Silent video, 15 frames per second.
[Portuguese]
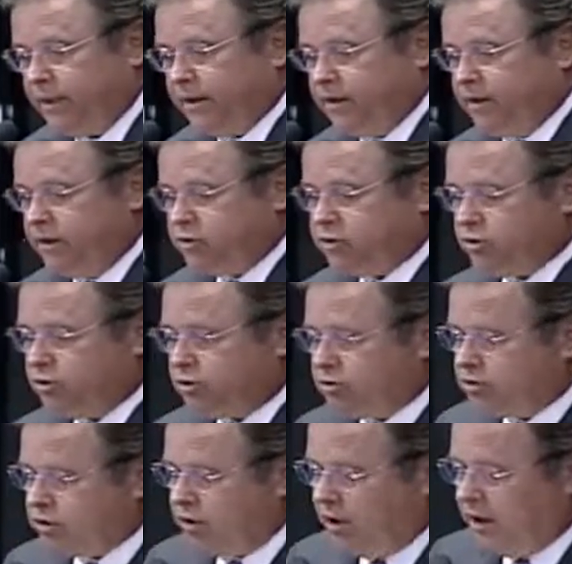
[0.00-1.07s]
Isso,
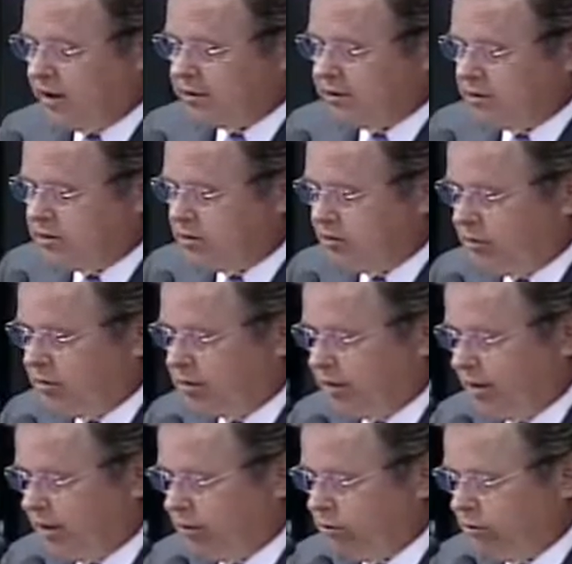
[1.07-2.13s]
senhoras e senhores
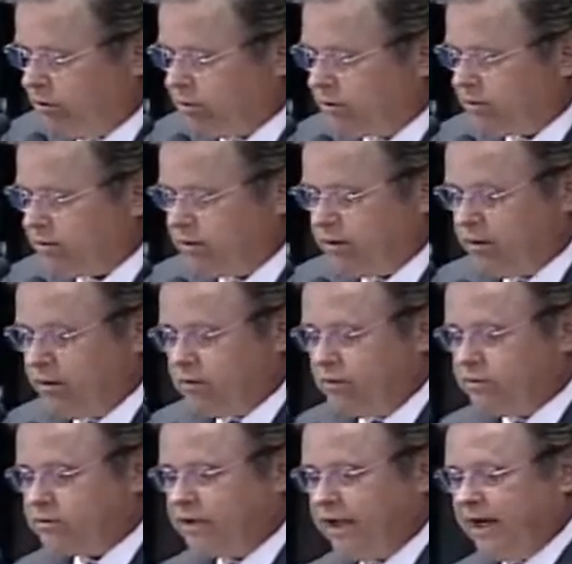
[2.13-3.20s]
senadores,
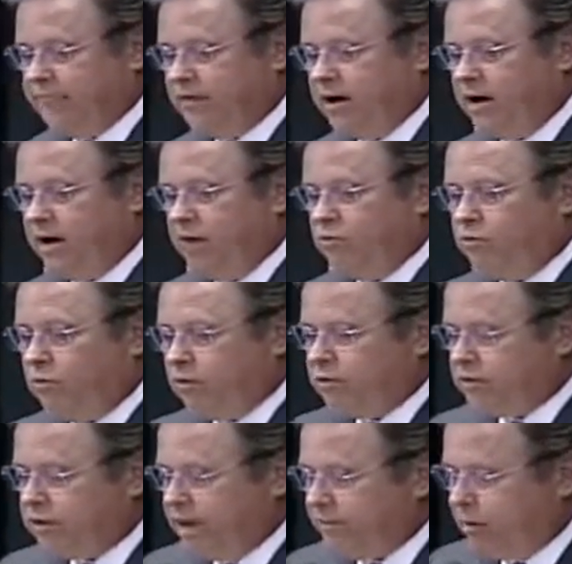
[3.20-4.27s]
nos leva a um
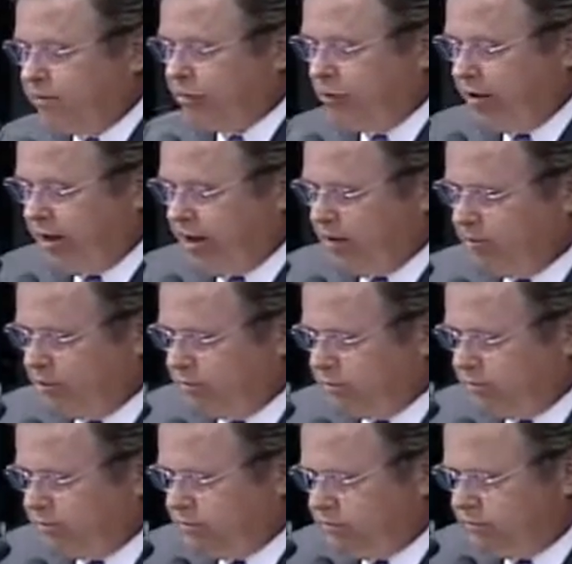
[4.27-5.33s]
outro tema polêmico
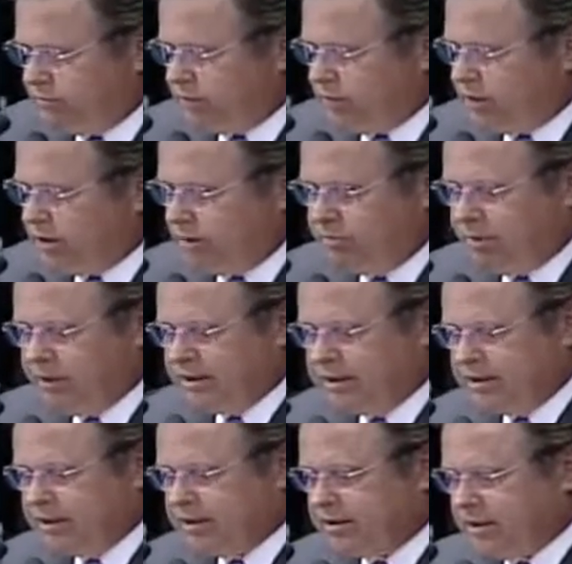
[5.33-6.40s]
que
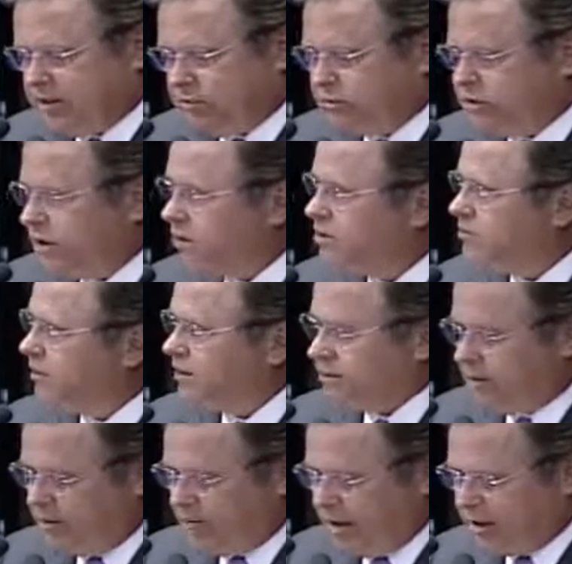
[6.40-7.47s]
precisa ser urgentemente
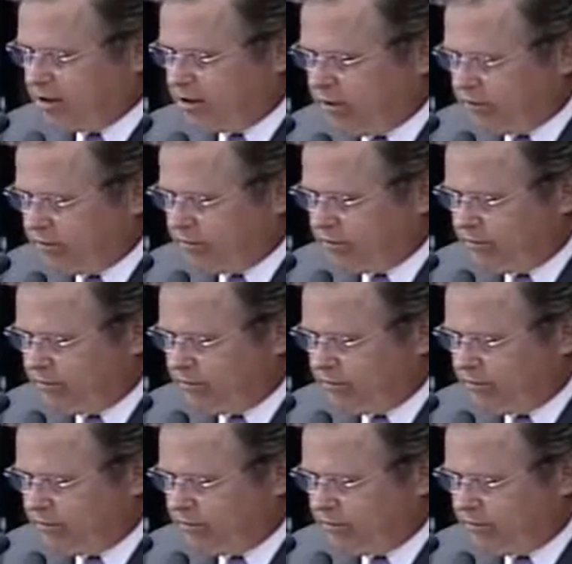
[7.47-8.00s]
debatido.